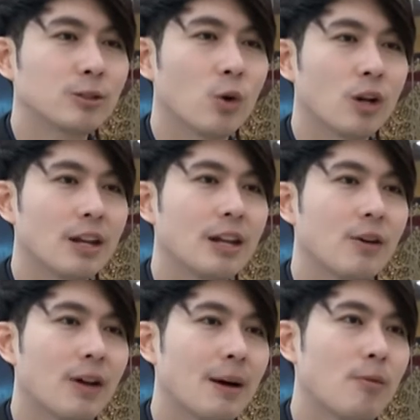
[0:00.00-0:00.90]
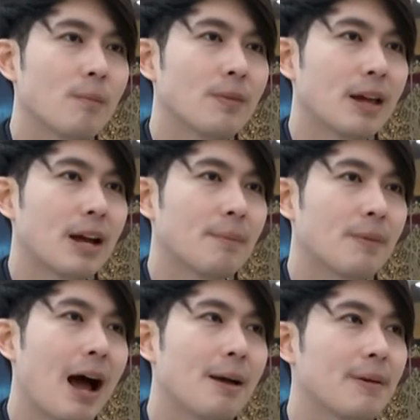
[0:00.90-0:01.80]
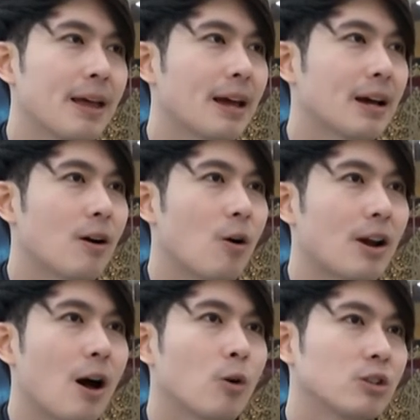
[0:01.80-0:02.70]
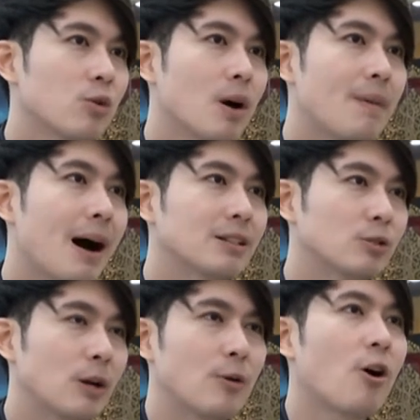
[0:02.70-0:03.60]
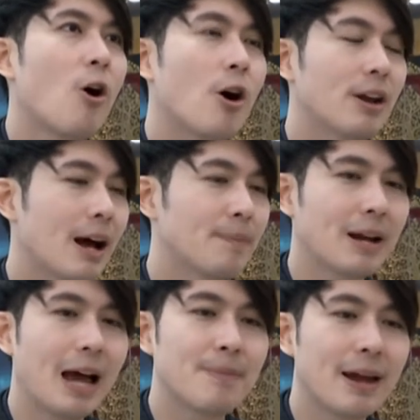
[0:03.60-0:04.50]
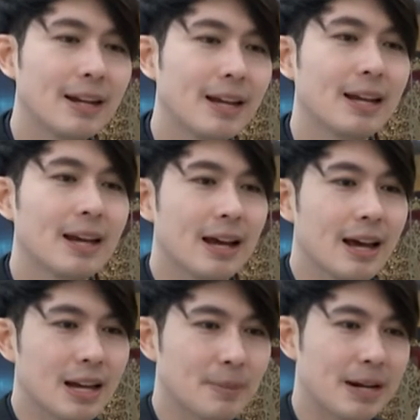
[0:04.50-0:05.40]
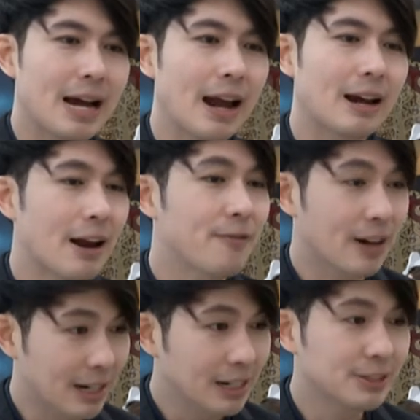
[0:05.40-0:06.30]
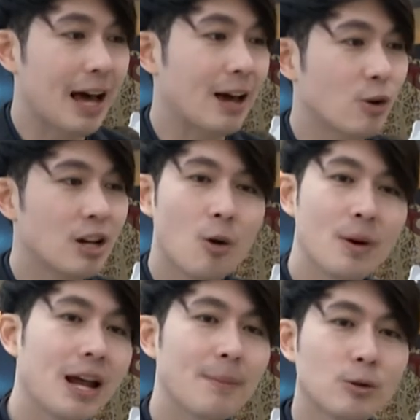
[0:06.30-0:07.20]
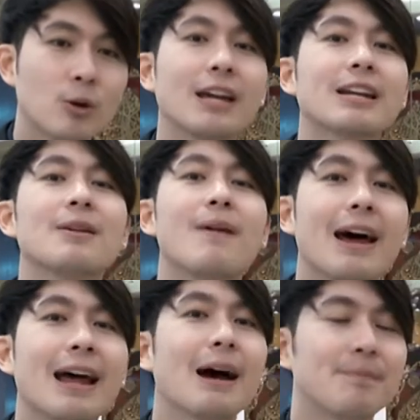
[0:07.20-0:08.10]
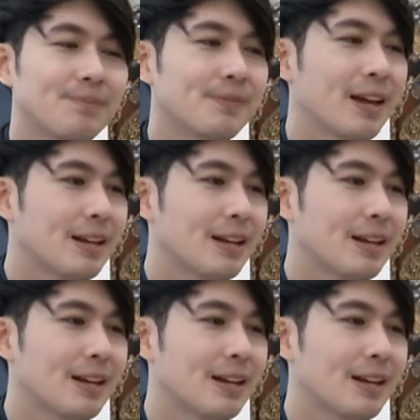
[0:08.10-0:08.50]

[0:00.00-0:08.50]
ยๆภาคส่วนเลยทีเดียวนะครับ ผมในกับค่ายเพลงของเราชื่อว่าบ้านสำเด็จเรคคอร์ดนะครับเป็นค่ายเพลงที่ดำเนินการการฝึกนักศึกษาโดยที่เราไม่ทำเป็นธุรกิจขึ้นมานะครับ